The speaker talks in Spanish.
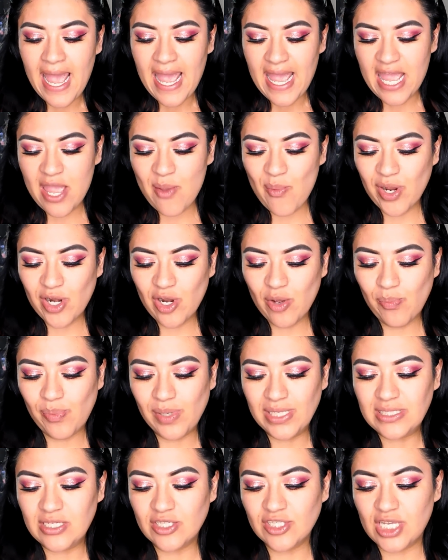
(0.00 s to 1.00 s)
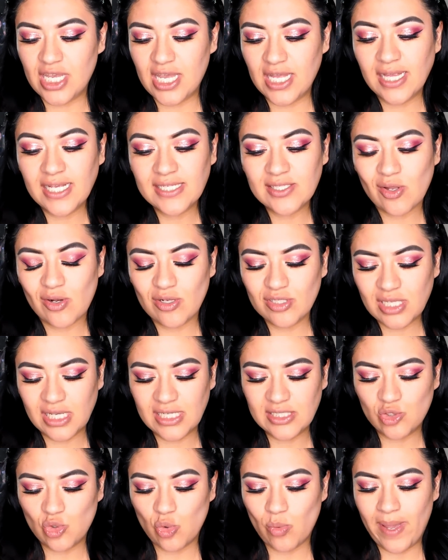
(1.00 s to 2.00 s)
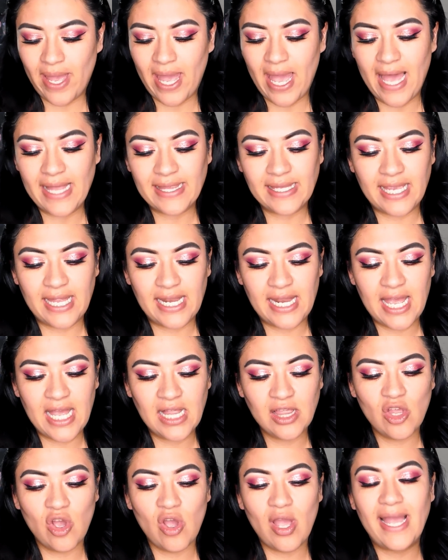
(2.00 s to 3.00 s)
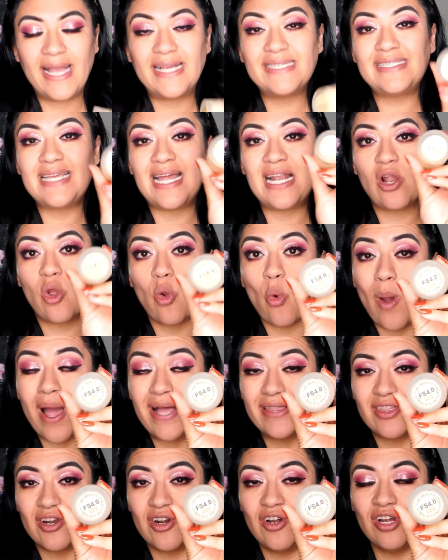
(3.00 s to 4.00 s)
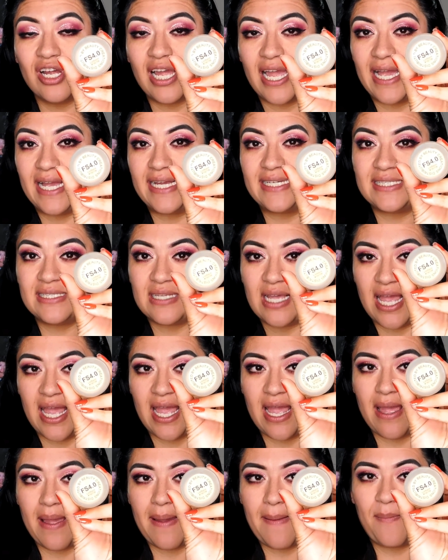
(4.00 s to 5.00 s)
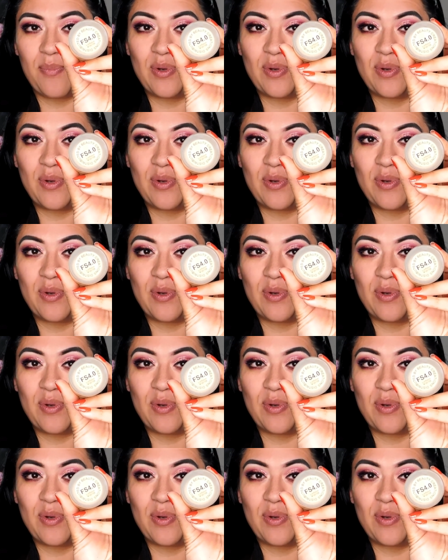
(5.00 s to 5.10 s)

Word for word: Y bueno, pues los siguientes tonos que estuve adquiriendo es el 4, que es eh,